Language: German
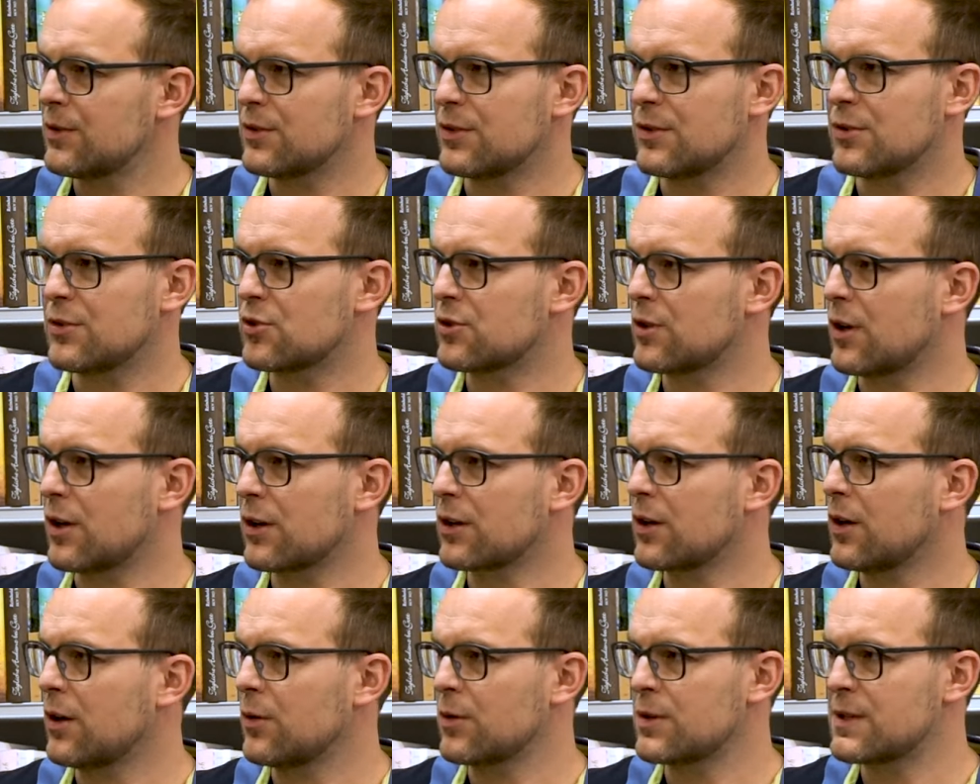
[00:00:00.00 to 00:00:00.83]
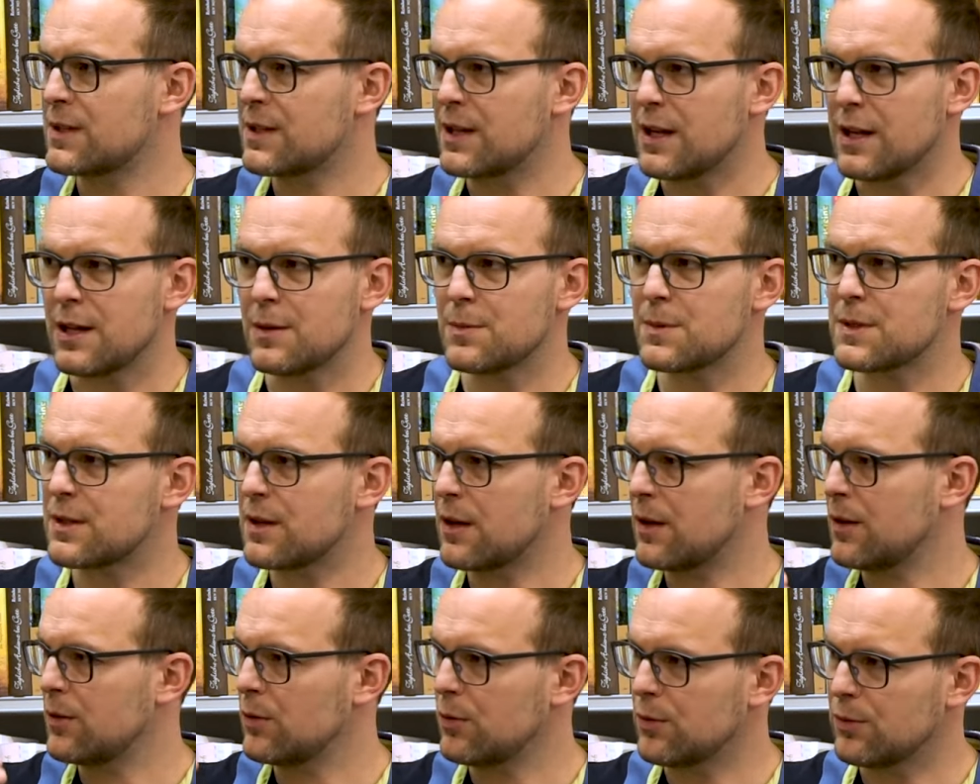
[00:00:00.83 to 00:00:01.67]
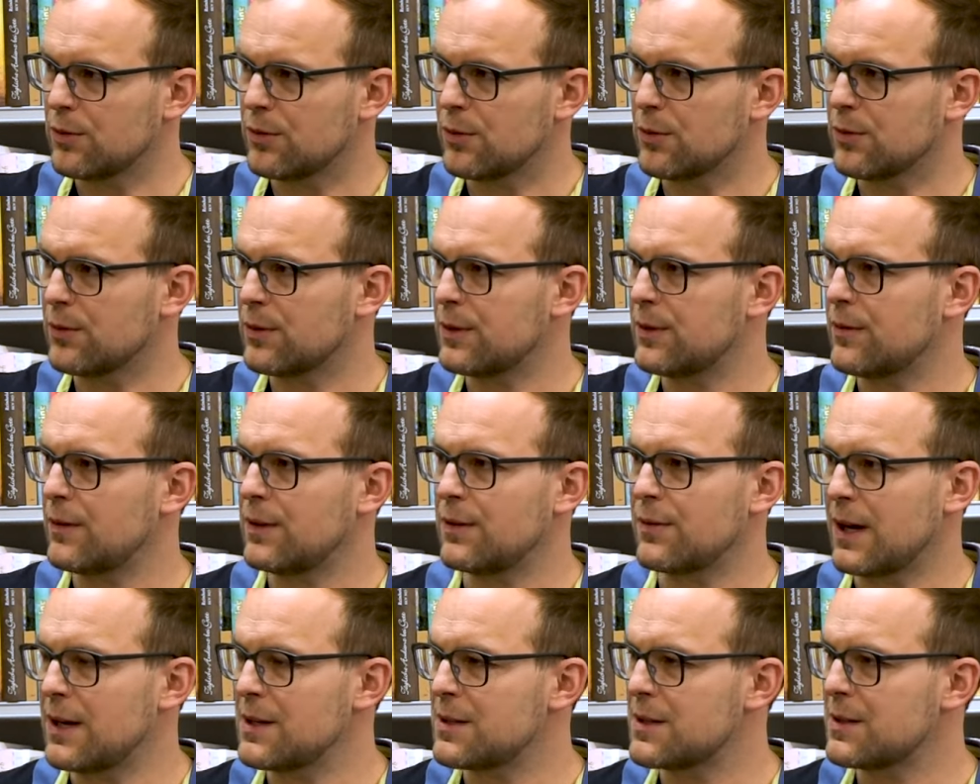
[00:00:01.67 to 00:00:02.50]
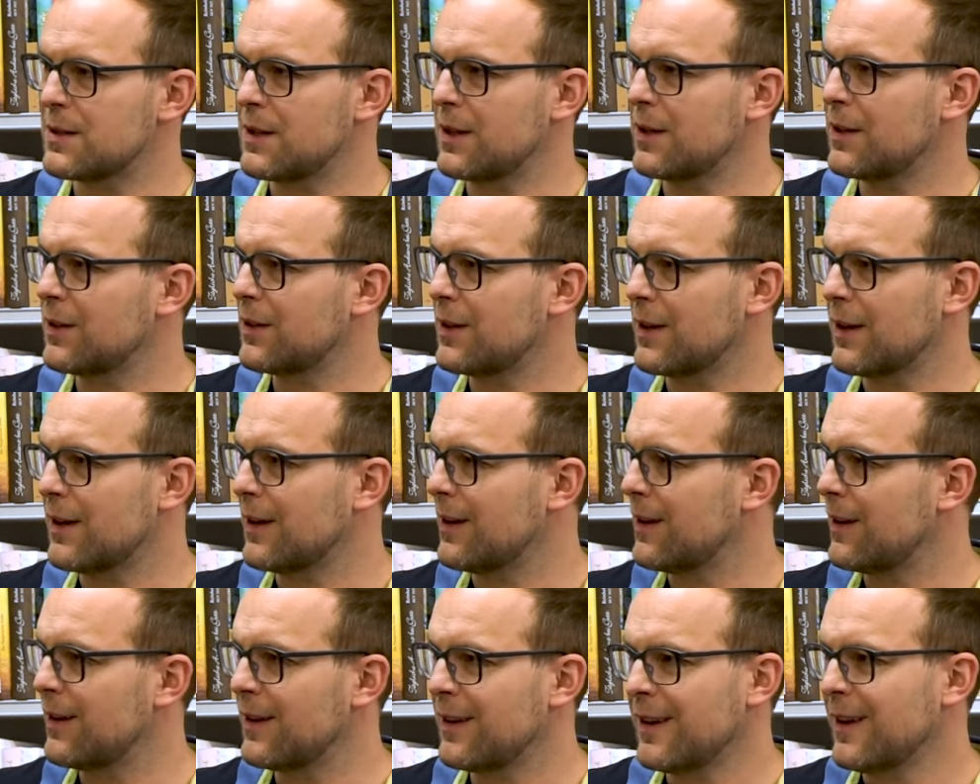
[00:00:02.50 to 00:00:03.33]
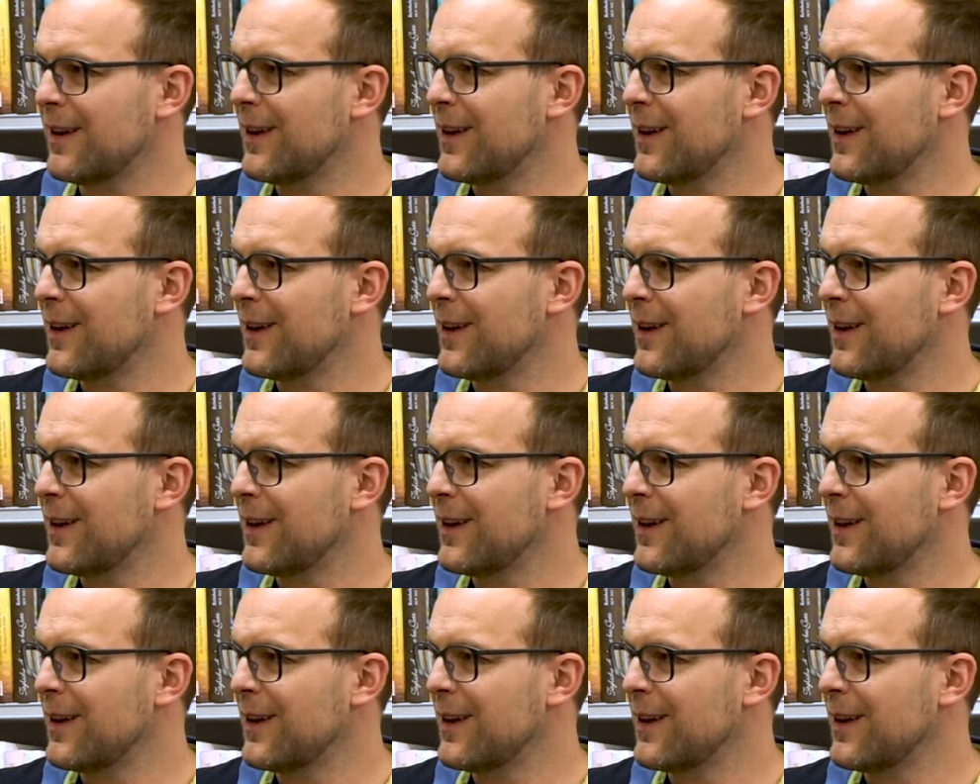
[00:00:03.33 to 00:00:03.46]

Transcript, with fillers: äh, stark auch selbst dann und, und ich weiß nicht, äh,